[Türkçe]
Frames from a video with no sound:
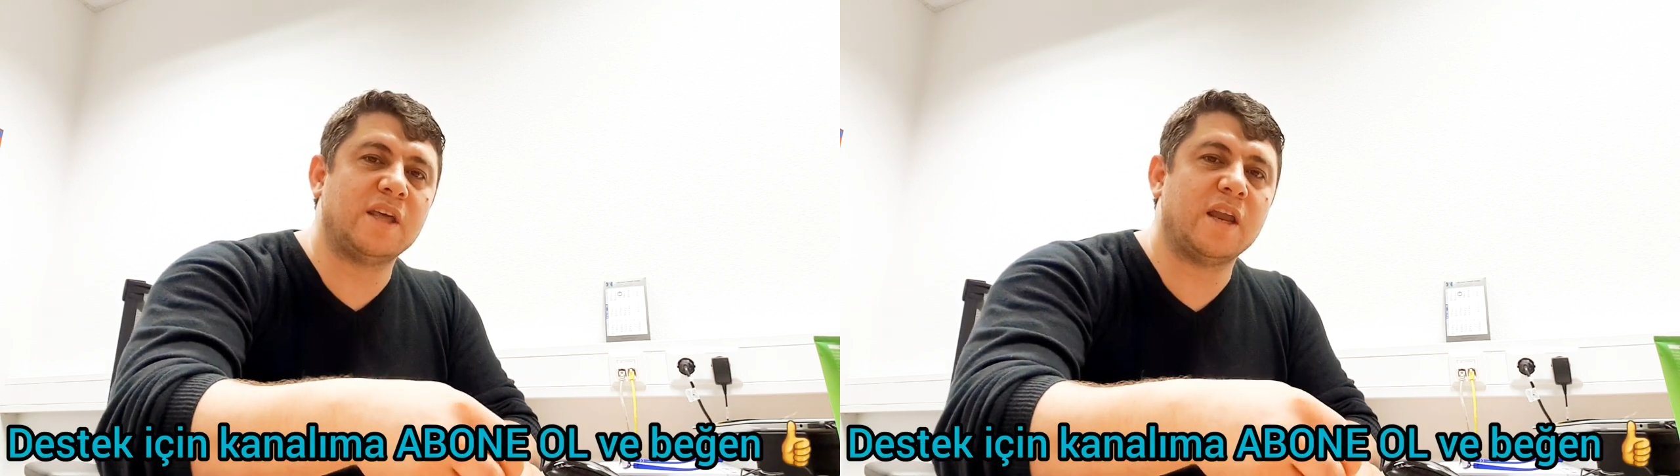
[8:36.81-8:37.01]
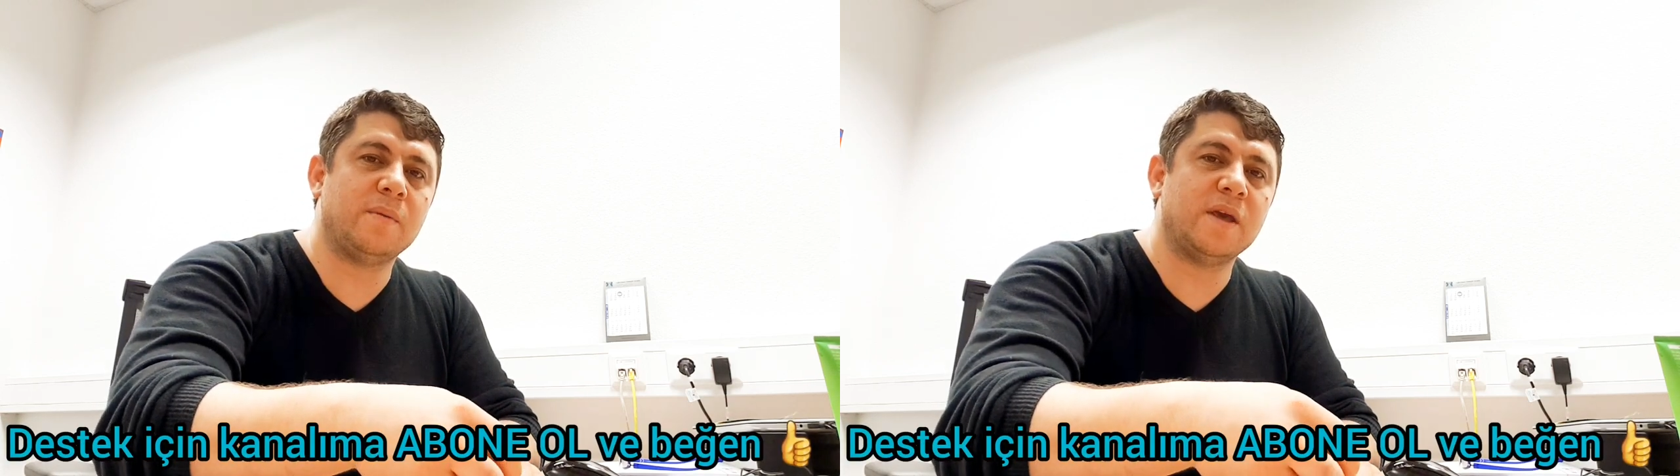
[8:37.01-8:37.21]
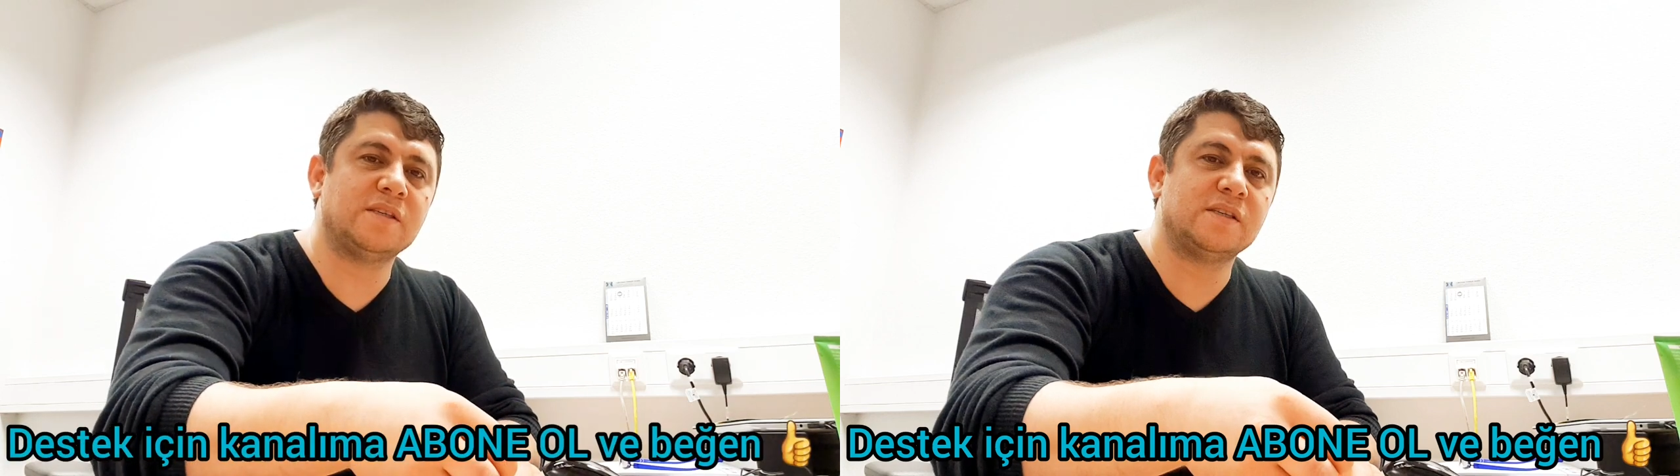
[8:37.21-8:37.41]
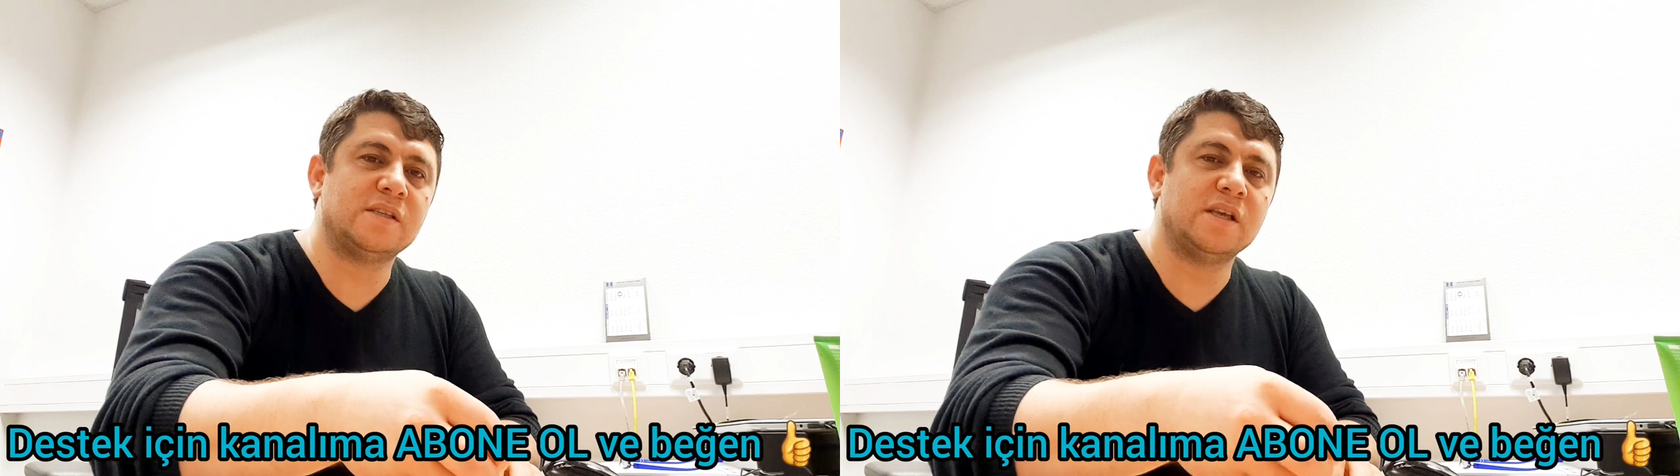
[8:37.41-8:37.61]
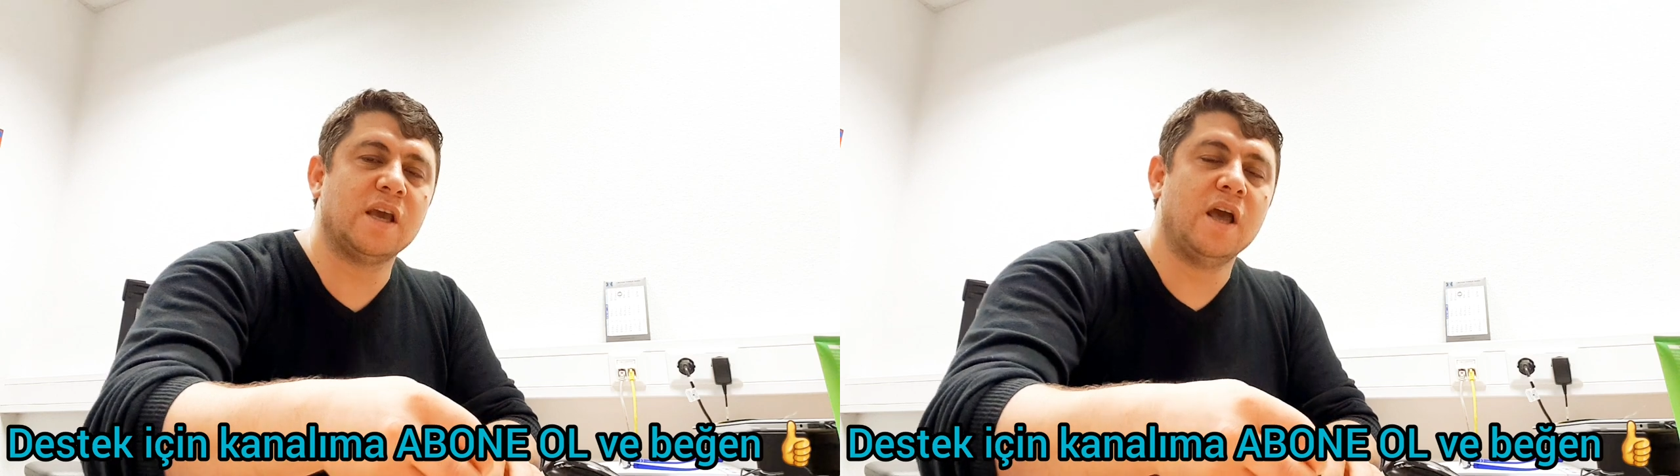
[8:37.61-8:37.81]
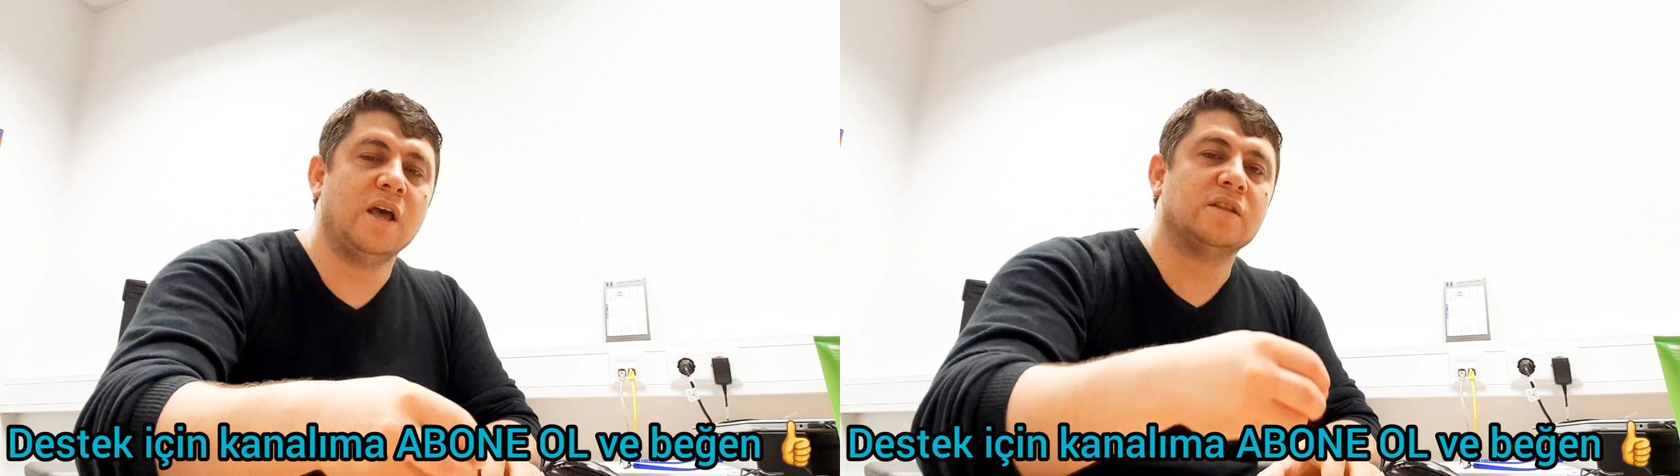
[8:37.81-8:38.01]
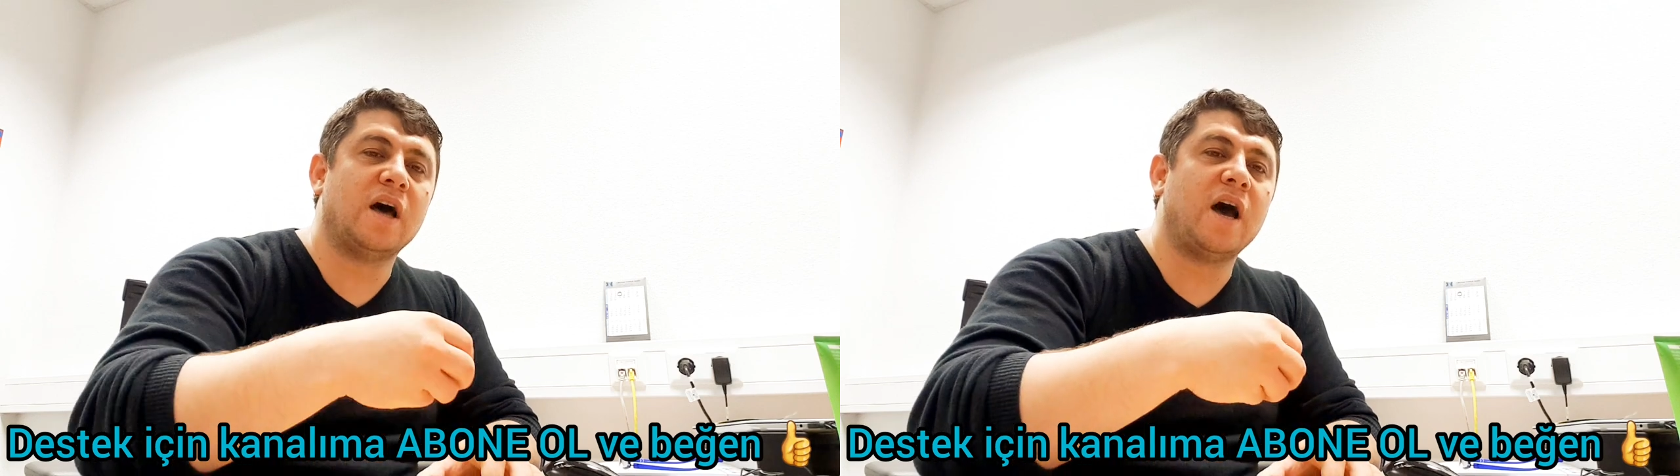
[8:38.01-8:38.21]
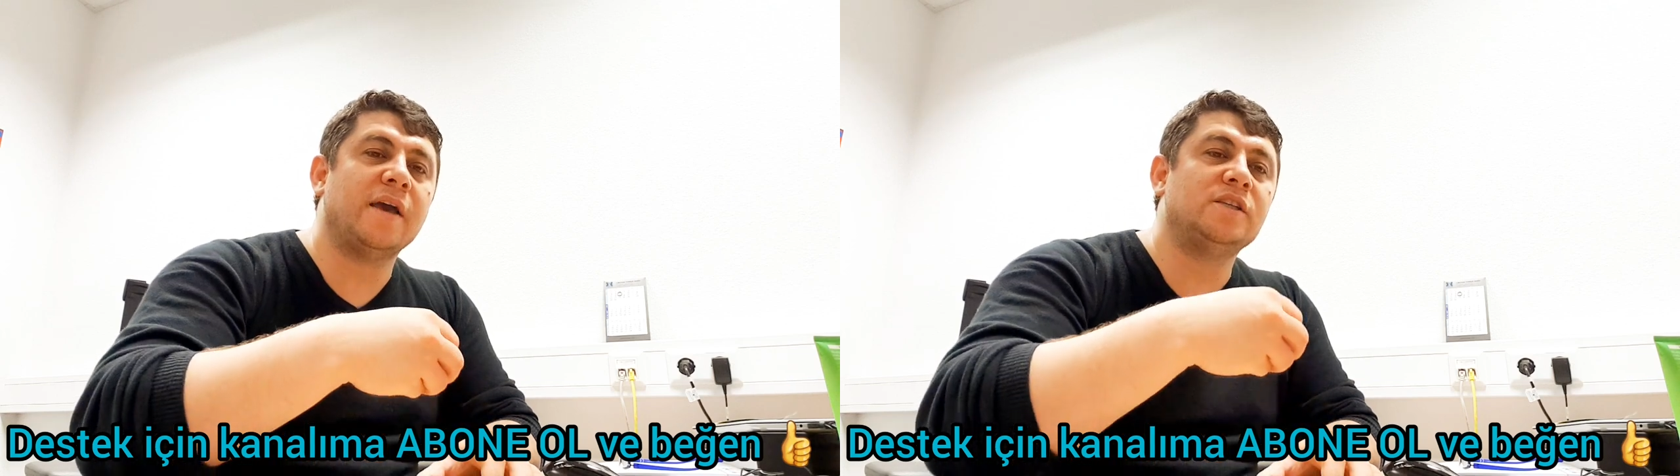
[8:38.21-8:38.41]
terbiyesizlik
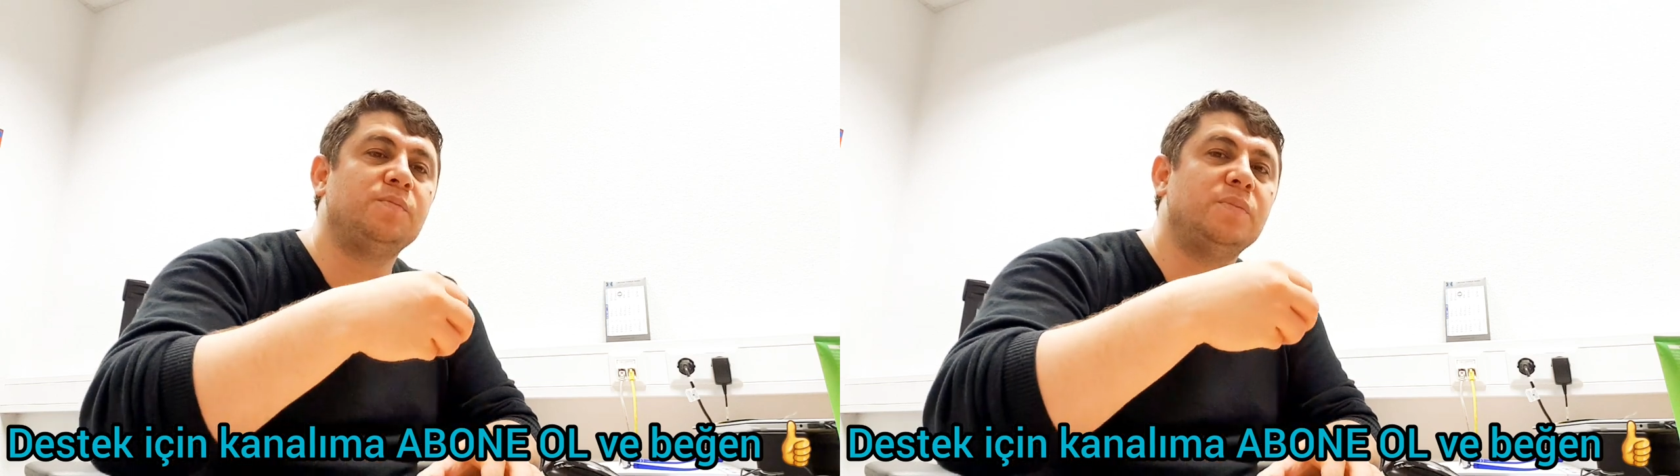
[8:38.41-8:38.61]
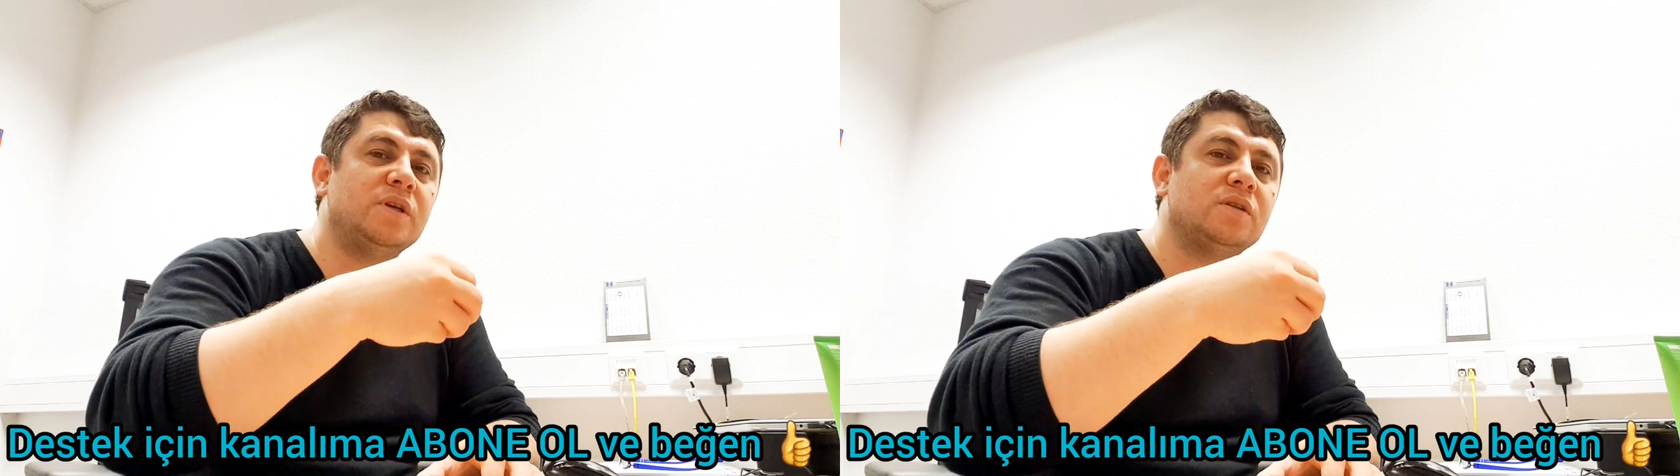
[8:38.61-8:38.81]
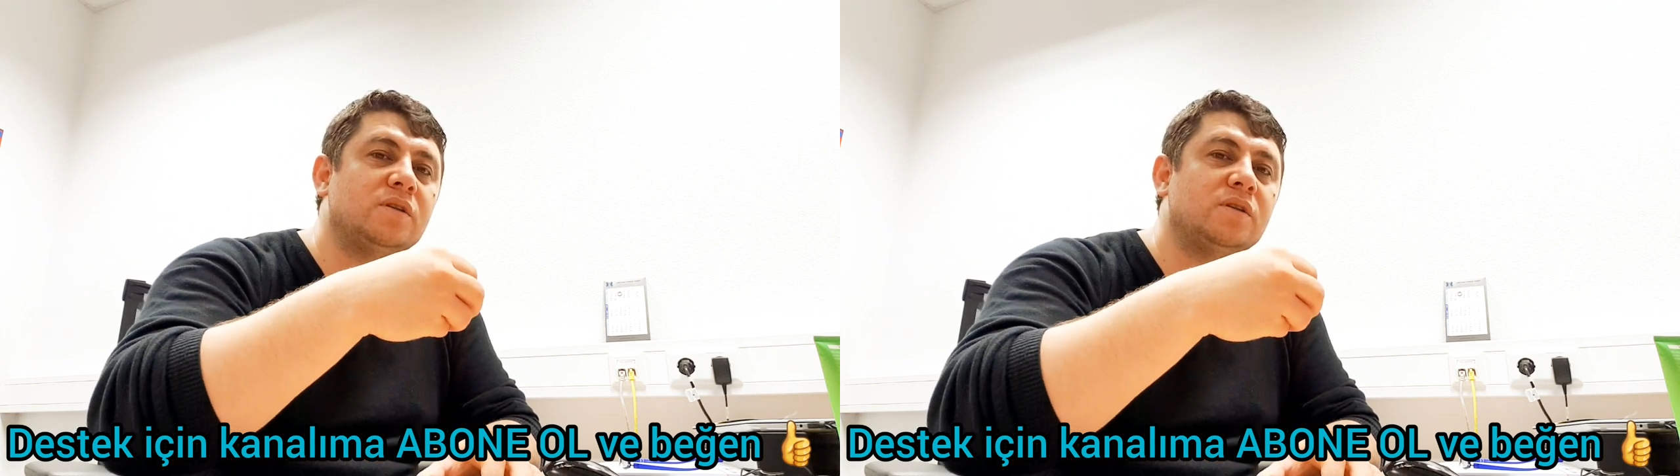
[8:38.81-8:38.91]
daha hiçbir